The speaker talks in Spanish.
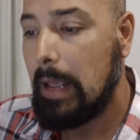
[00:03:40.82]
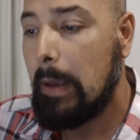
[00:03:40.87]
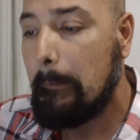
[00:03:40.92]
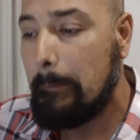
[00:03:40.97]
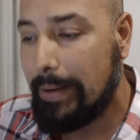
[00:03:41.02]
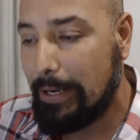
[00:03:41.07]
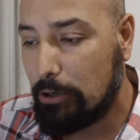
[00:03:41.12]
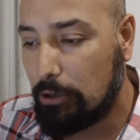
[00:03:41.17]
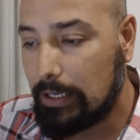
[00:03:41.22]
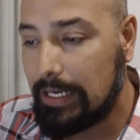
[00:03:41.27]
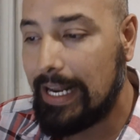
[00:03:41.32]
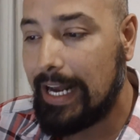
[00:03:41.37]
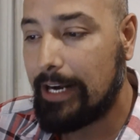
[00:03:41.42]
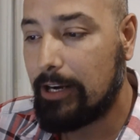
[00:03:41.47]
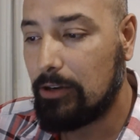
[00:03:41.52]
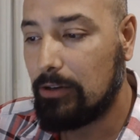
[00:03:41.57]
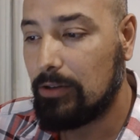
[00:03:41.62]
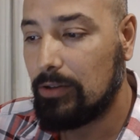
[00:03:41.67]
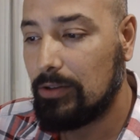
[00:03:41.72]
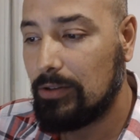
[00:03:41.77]
Pero claro,
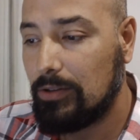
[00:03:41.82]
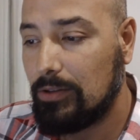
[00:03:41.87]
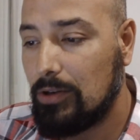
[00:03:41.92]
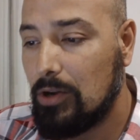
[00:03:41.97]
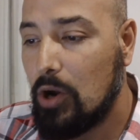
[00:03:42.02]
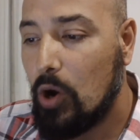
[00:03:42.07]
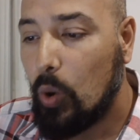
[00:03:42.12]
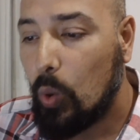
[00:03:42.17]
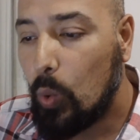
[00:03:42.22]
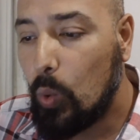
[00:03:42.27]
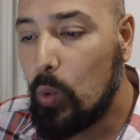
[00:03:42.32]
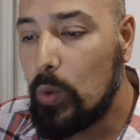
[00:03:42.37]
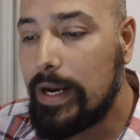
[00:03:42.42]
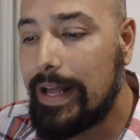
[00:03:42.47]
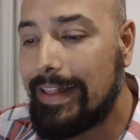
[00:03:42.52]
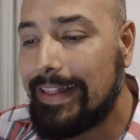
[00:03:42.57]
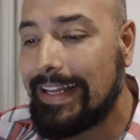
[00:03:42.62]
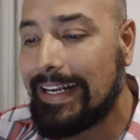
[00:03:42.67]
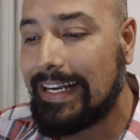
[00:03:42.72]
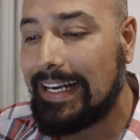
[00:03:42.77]
una
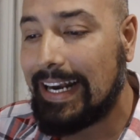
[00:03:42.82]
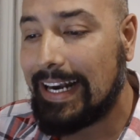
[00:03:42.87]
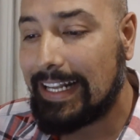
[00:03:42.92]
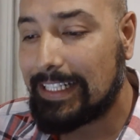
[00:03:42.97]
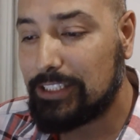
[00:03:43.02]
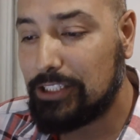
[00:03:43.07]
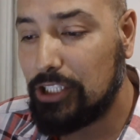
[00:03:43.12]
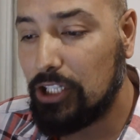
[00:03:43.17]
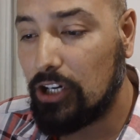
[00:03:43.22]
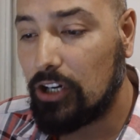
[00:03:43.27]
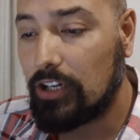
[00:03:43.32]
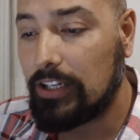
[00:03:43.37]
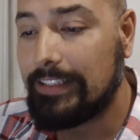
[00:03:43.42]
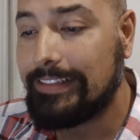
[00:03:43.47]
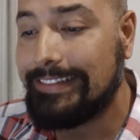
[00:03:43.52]
declaración